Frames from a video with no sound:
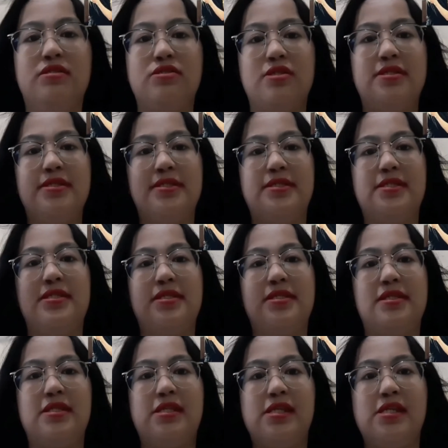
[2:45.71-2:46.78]
Justice
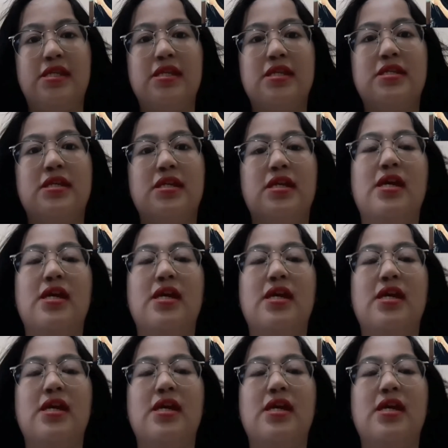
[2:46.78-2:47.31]
League,